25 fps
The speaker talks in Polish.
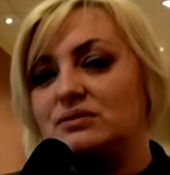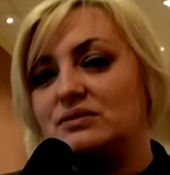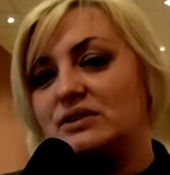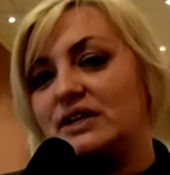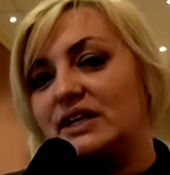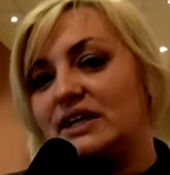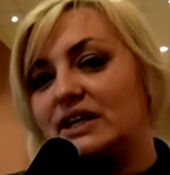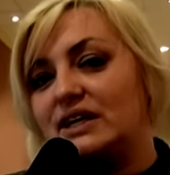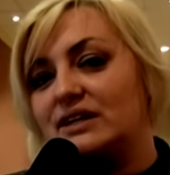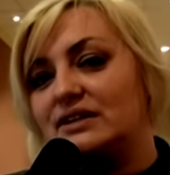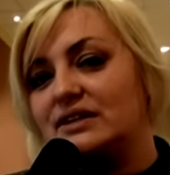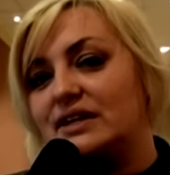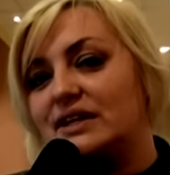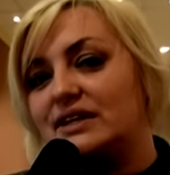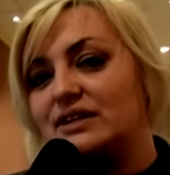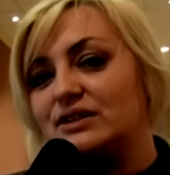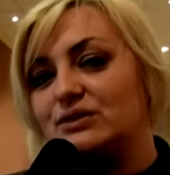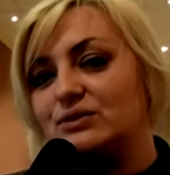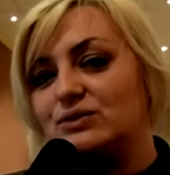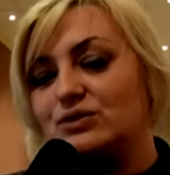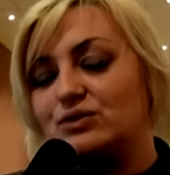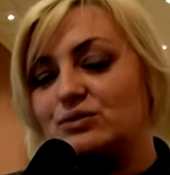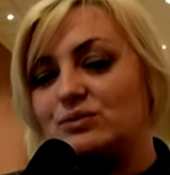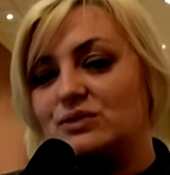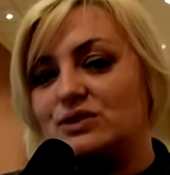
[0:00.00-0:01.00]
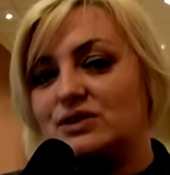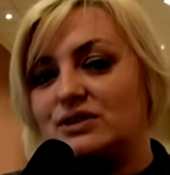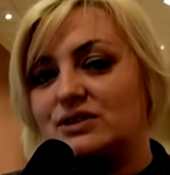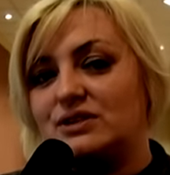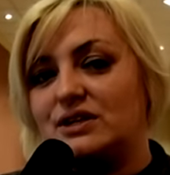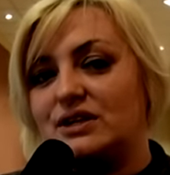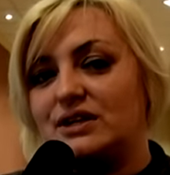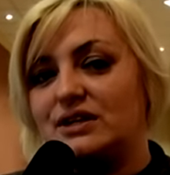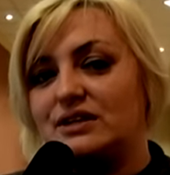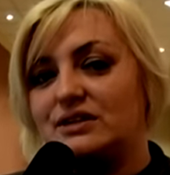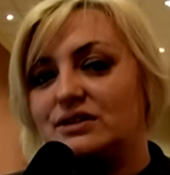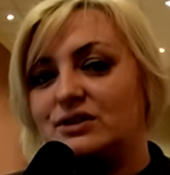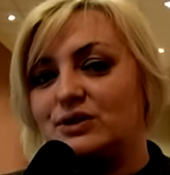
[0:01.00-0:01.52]
legendarny już
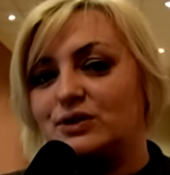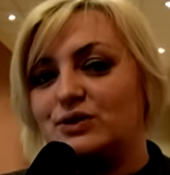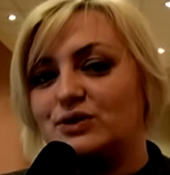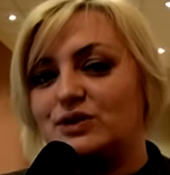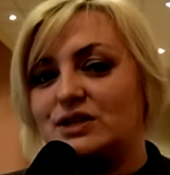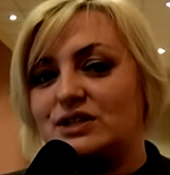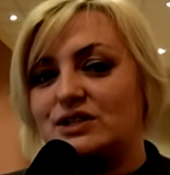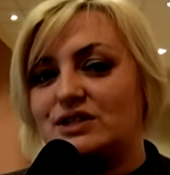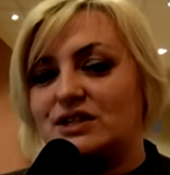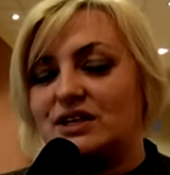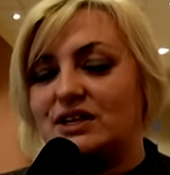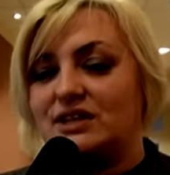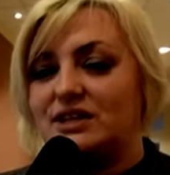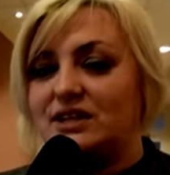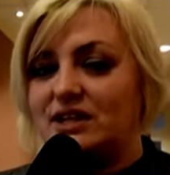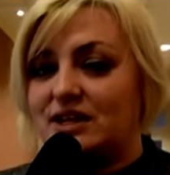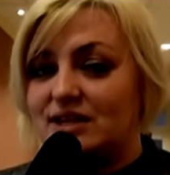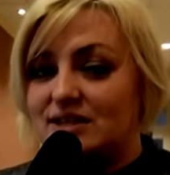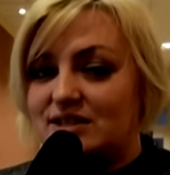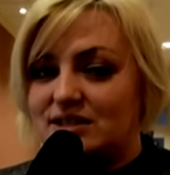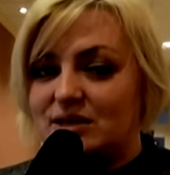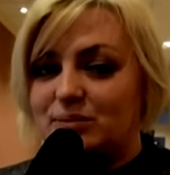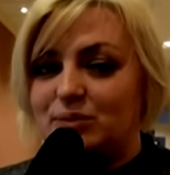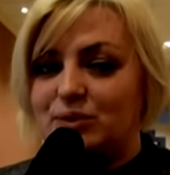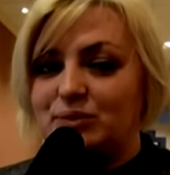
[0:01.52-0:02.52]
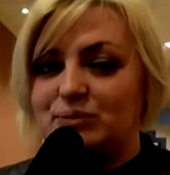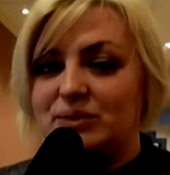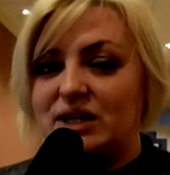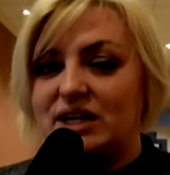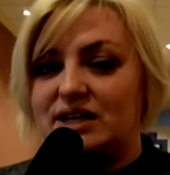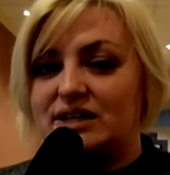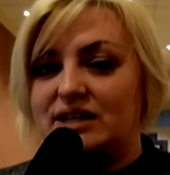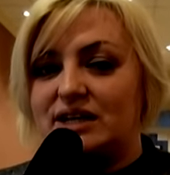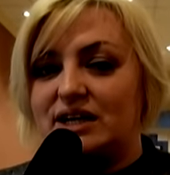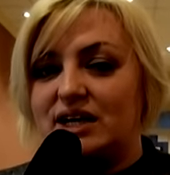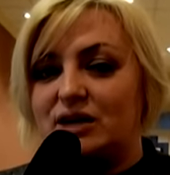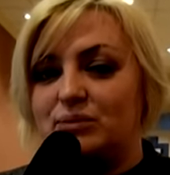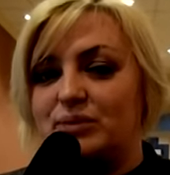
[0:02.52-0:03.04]
myślę, troszeczkę nieraz
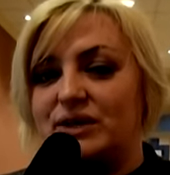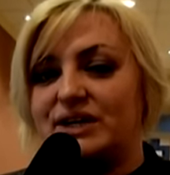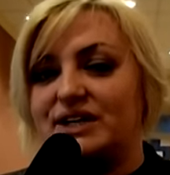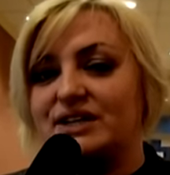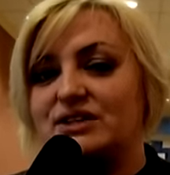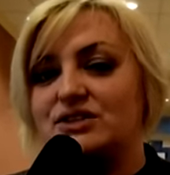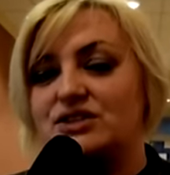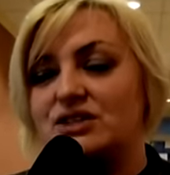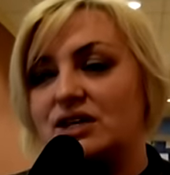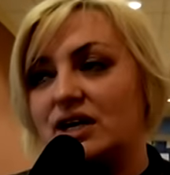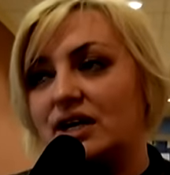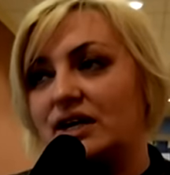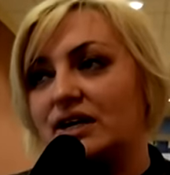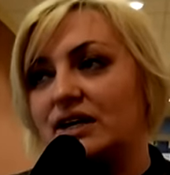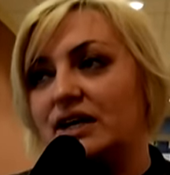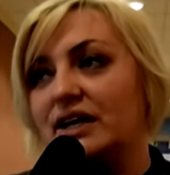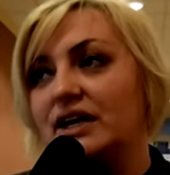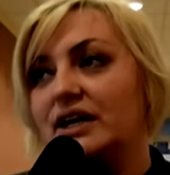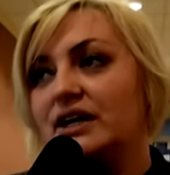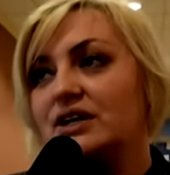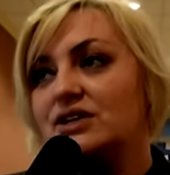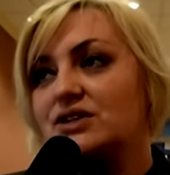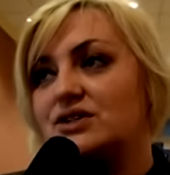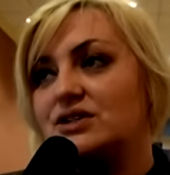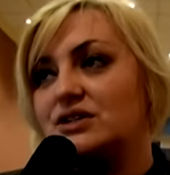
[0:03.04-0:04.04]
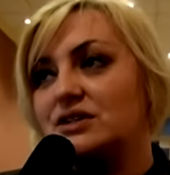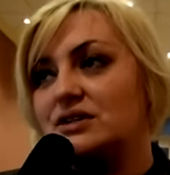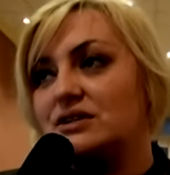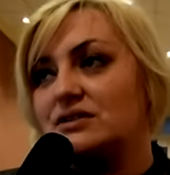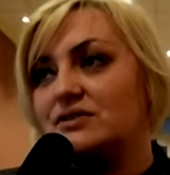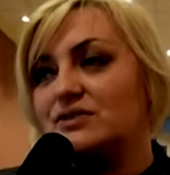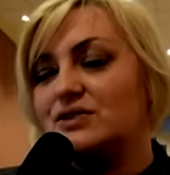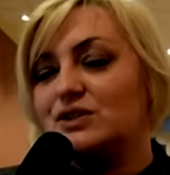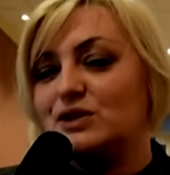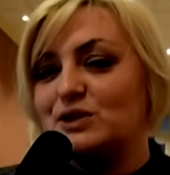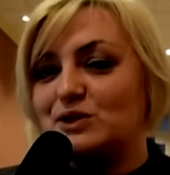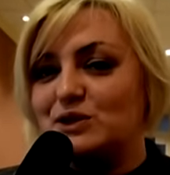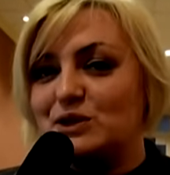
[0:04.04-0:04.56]
zapomniany kabaret Ciach, czy
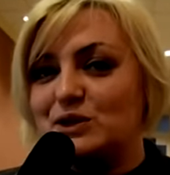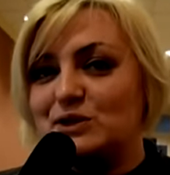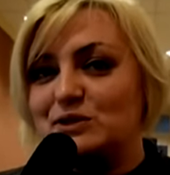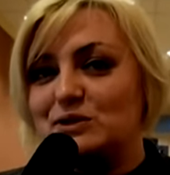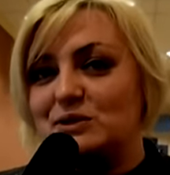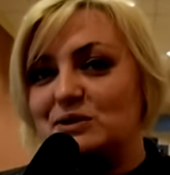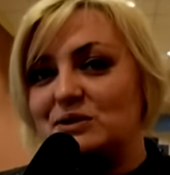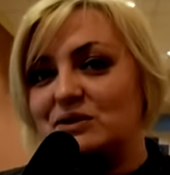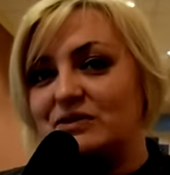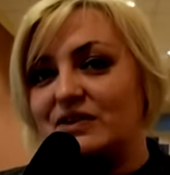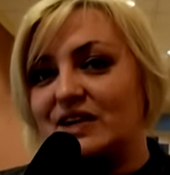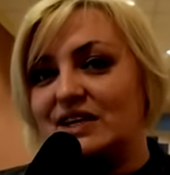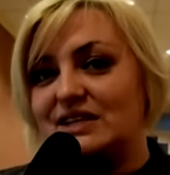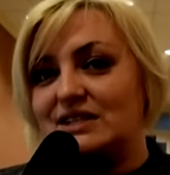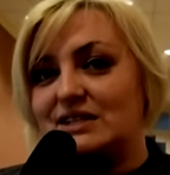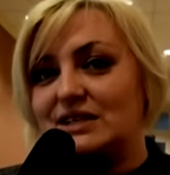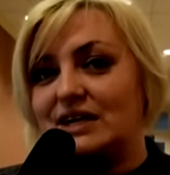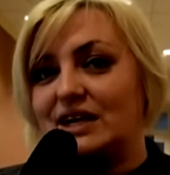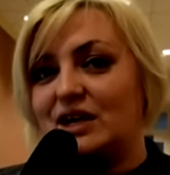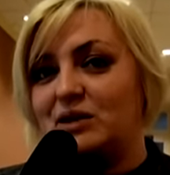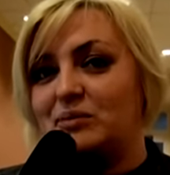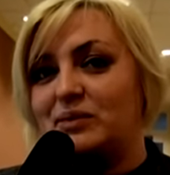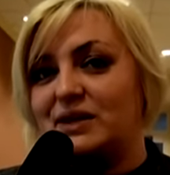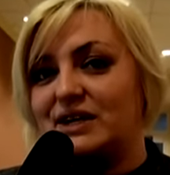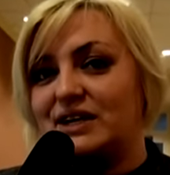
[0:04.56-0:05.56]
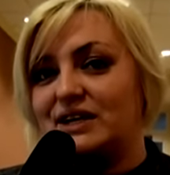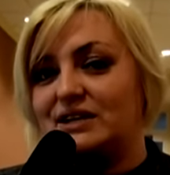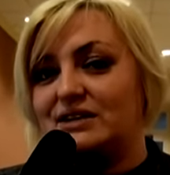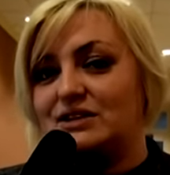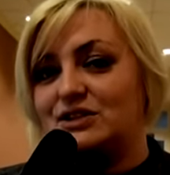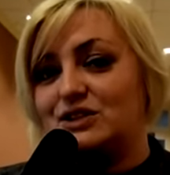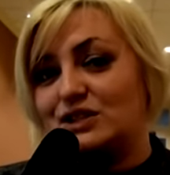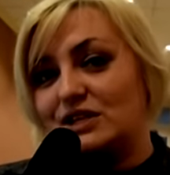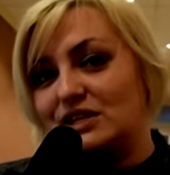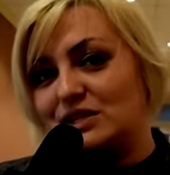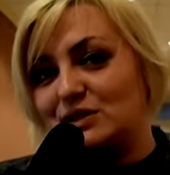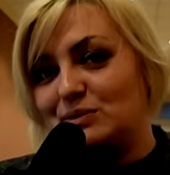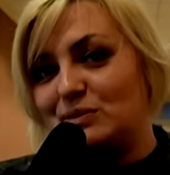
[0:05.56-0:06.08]
wschodzącą gwiazdę kabaret
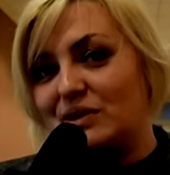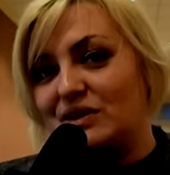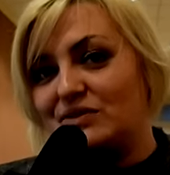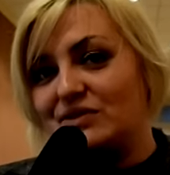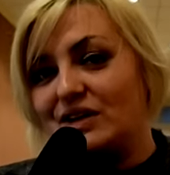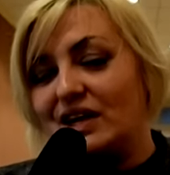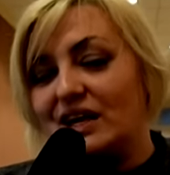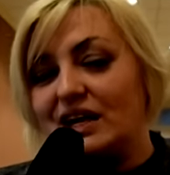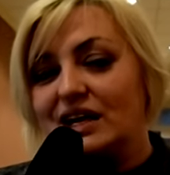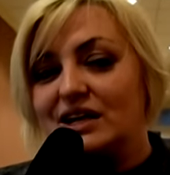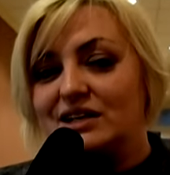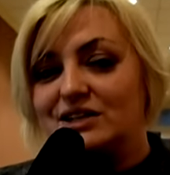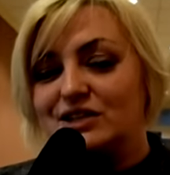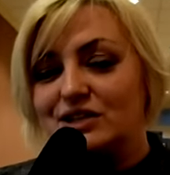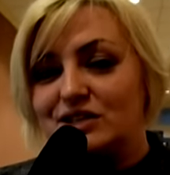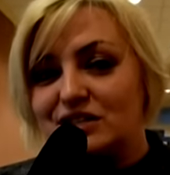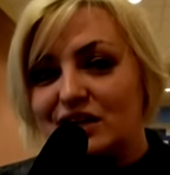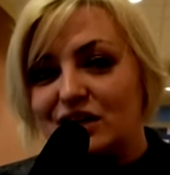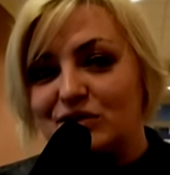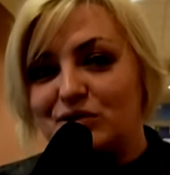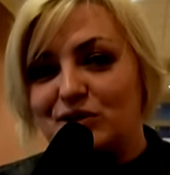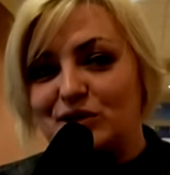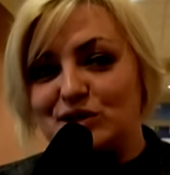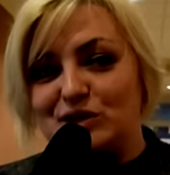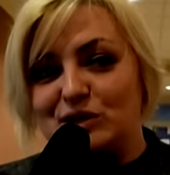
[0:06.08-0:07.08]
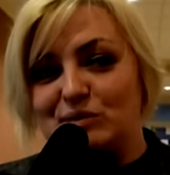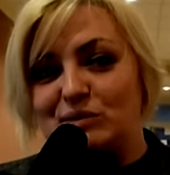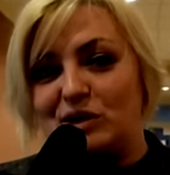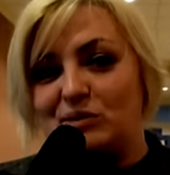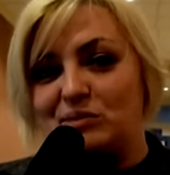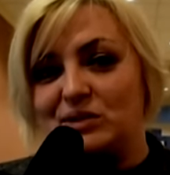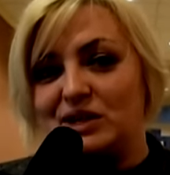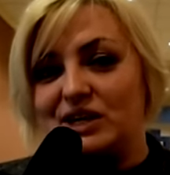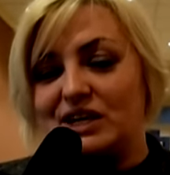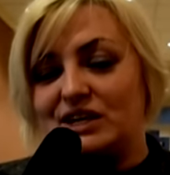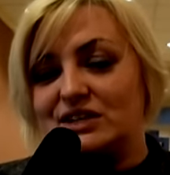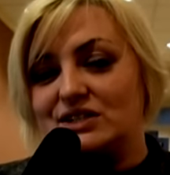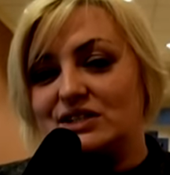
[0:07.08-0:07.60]
Czesław. Dzisiaj właśnie
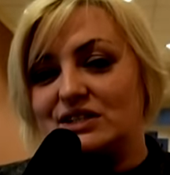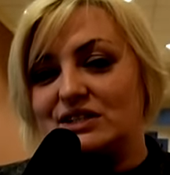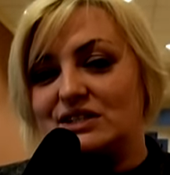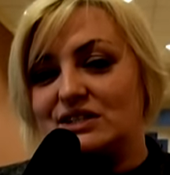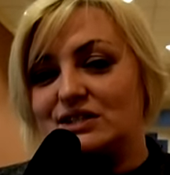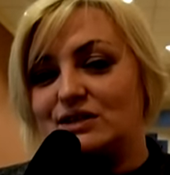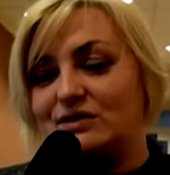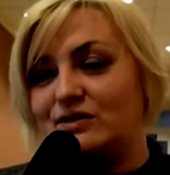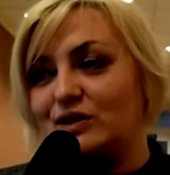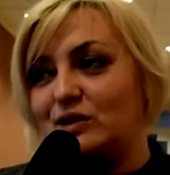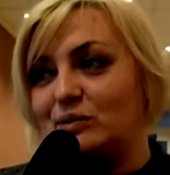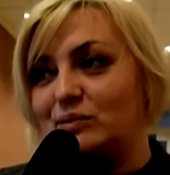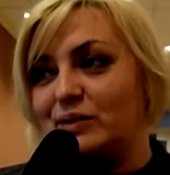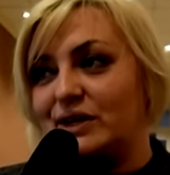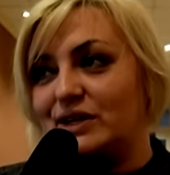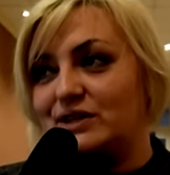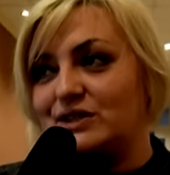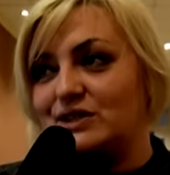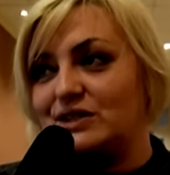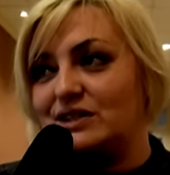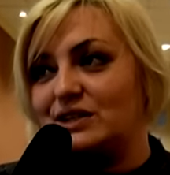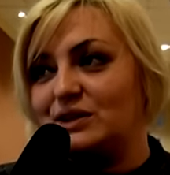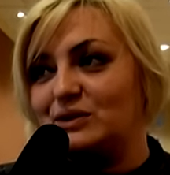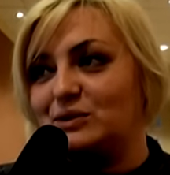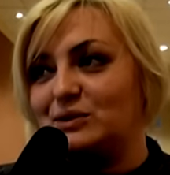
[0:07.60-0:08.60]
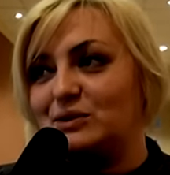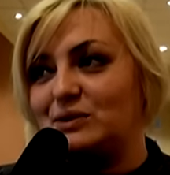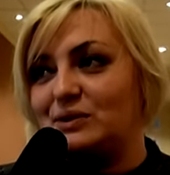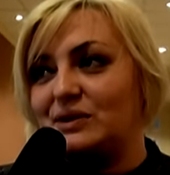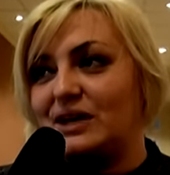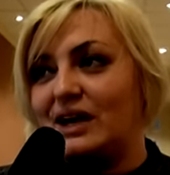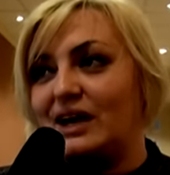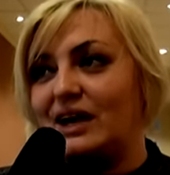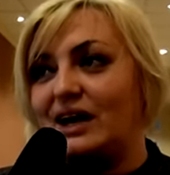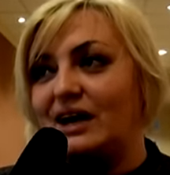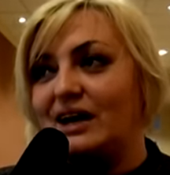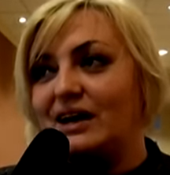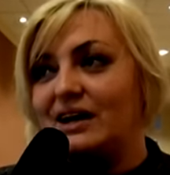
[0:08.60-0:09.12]
mamy kaczki z nowej paczki,
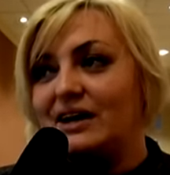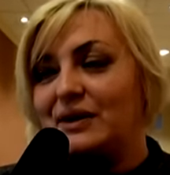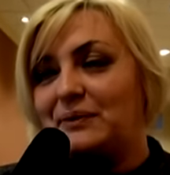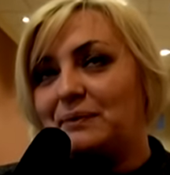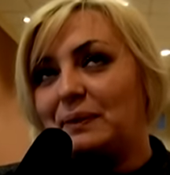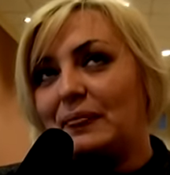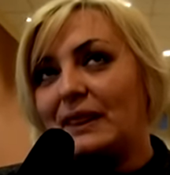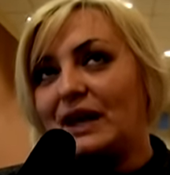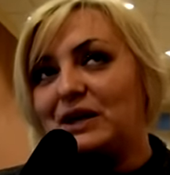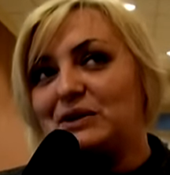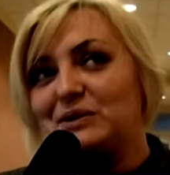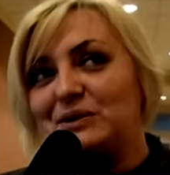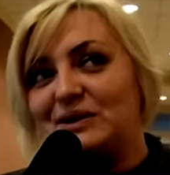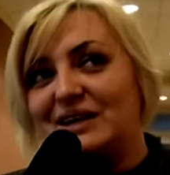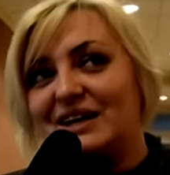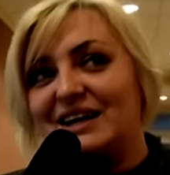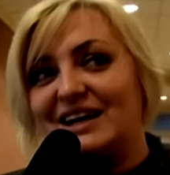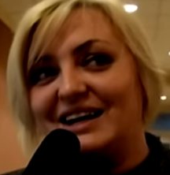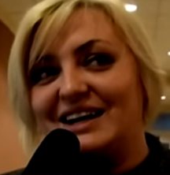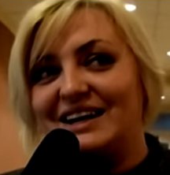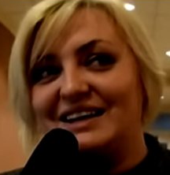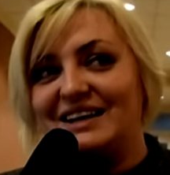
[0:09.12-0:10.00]
która, które